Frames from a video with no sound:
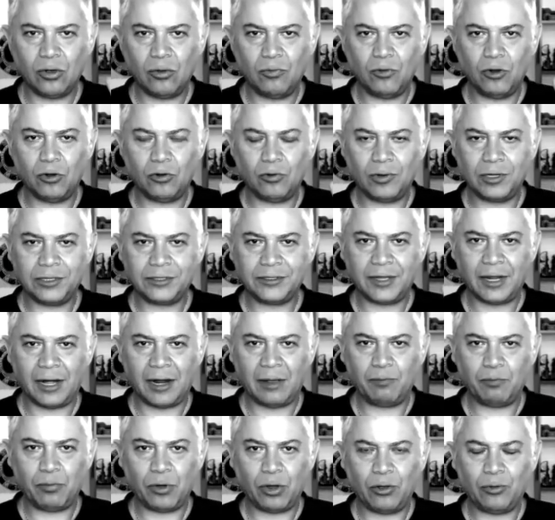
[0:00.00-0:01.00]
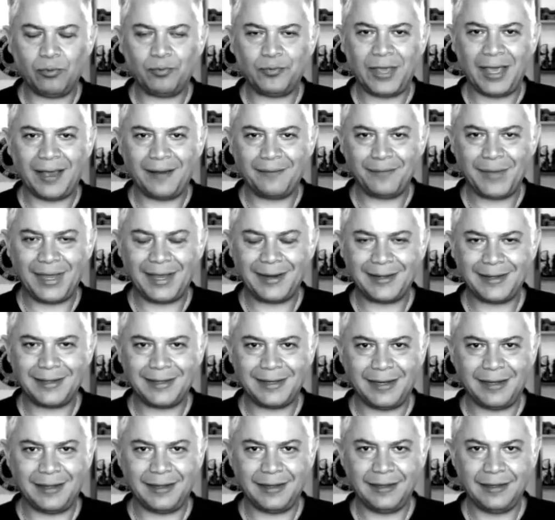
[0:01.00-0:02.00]
como nuestra propia
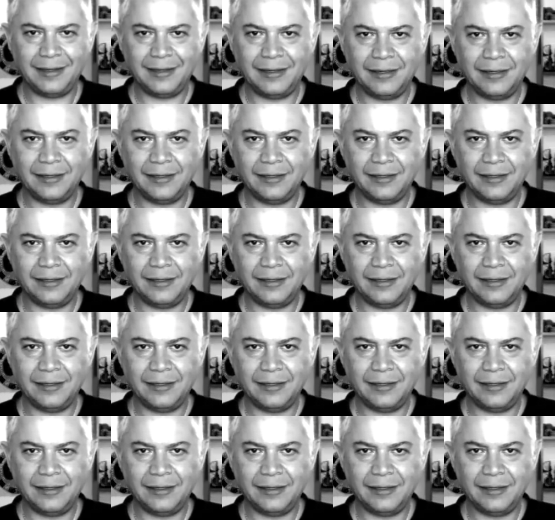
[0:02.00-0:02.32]
mente